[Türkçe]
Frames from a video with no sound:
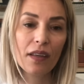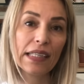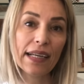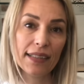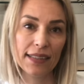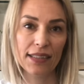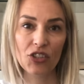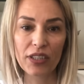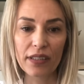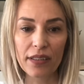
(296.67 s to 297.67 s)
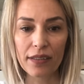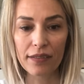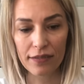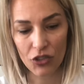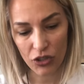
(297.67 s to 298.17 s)
Yer değişikliği.
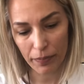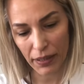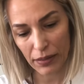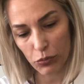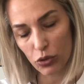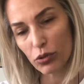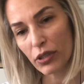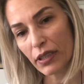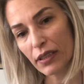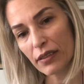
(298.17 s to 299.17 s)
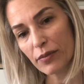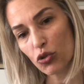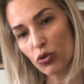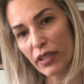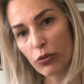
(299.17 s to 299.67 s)
İşte ben bunu buradan aldım
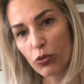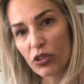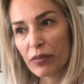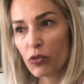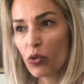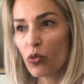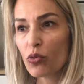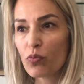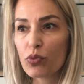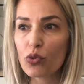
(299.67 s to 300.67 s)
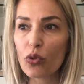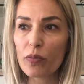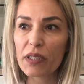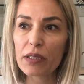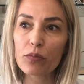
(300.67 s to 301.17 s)
şuraya koyayım. Yok o burada
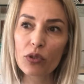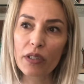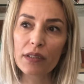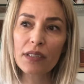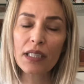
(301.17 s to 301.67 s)
olmadı burada.